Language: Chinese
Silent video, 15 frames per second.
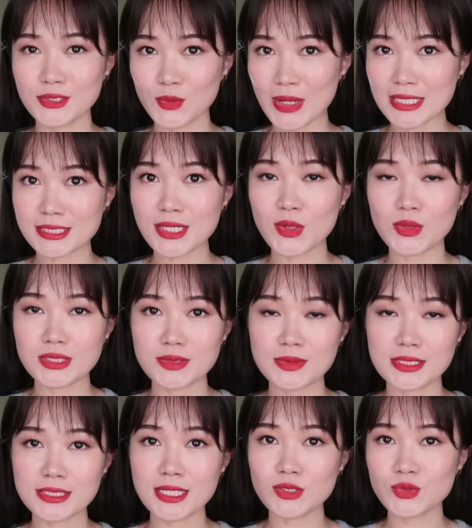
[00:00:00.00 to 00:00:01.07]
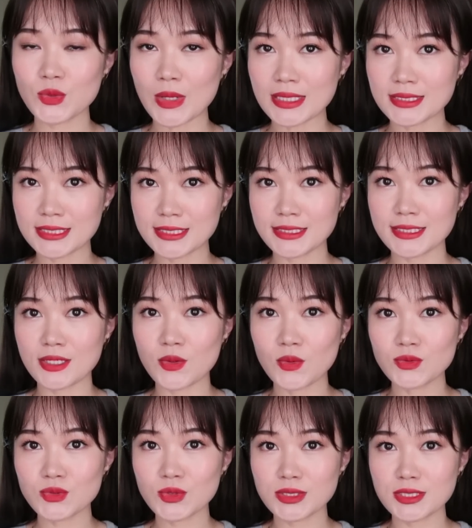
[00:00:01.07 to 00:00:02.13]
就晚上我基本上做完清洁
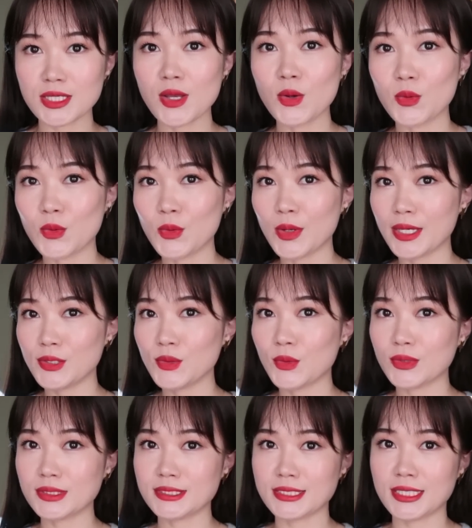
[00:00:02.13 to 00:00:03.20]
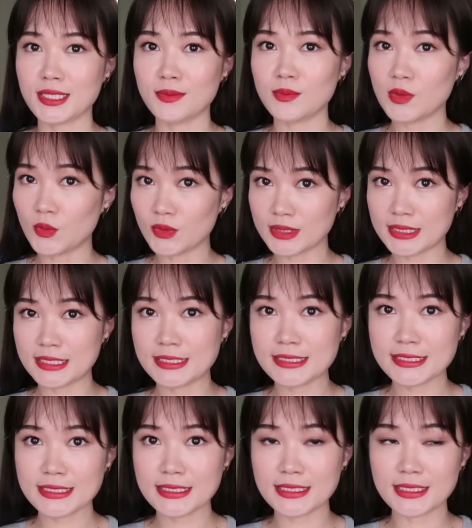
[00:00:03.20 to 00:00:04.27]
工作之后，会用一些美容仪
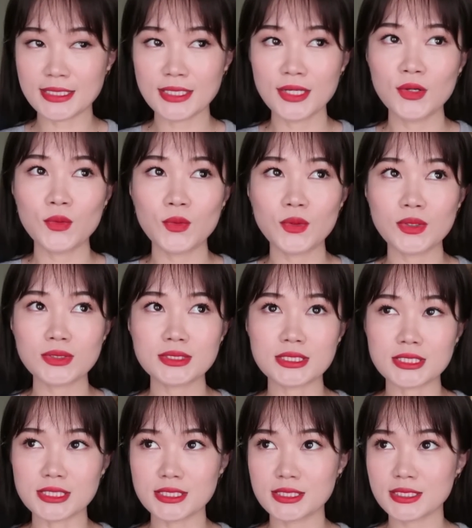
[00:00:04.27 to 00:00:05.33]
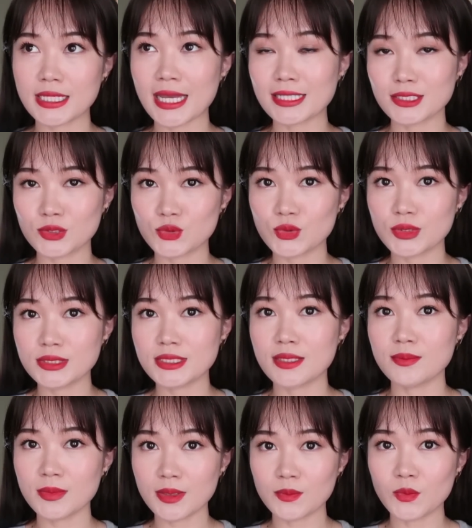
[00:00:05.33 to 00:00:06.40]
器。或者是开始做一些
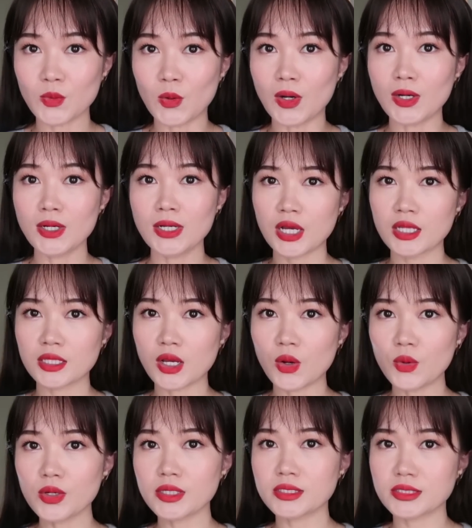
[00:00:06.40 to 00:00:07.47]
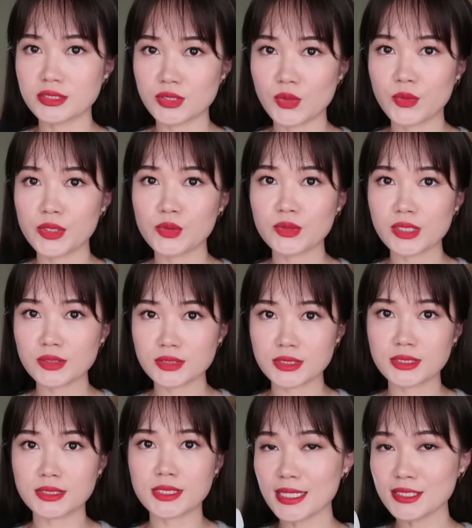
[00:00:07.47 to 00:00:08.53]
面膜，很偶尔的时候会用到这
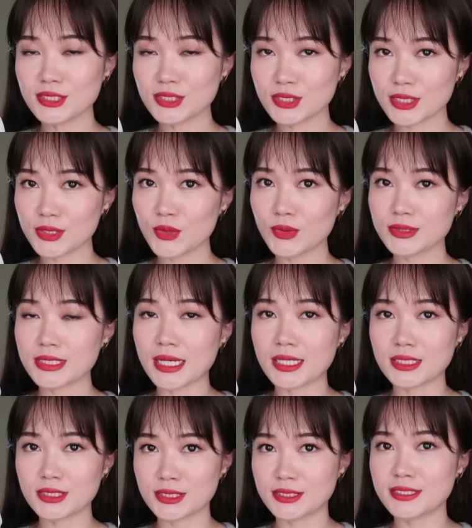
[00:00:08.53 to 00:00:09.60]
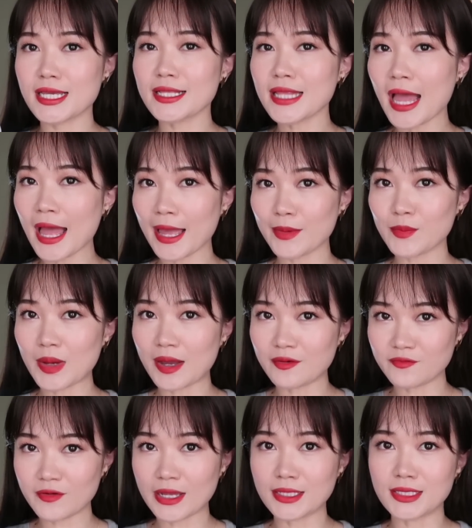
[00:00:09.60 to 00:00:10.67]
个，但是这个用起来实在太麻
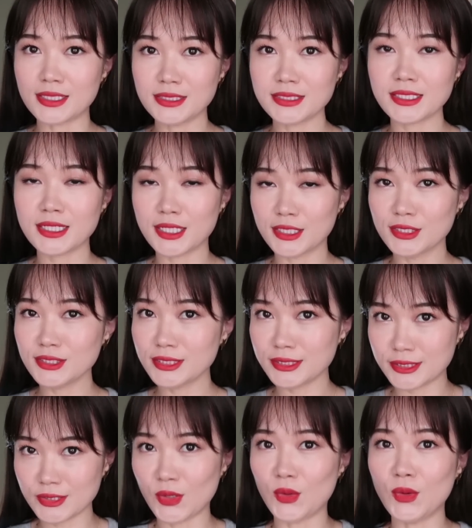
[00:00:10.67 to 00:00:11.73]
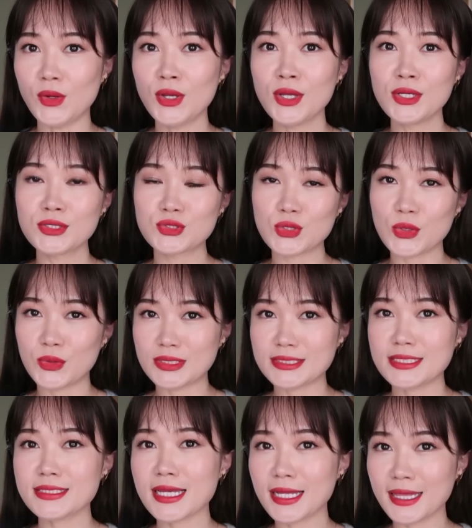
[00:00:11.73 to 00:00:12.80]
烦了，而且很久，所以我
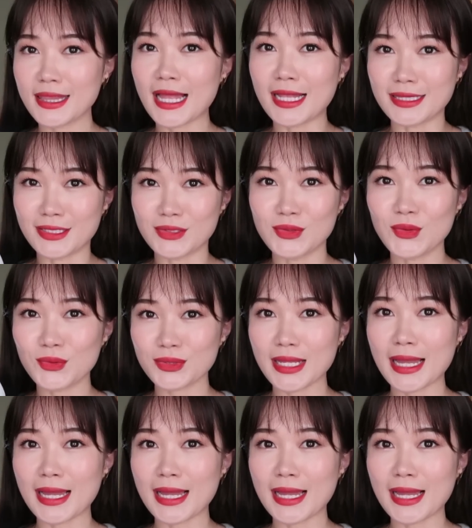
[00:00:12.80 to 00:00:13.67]
现在很懒得用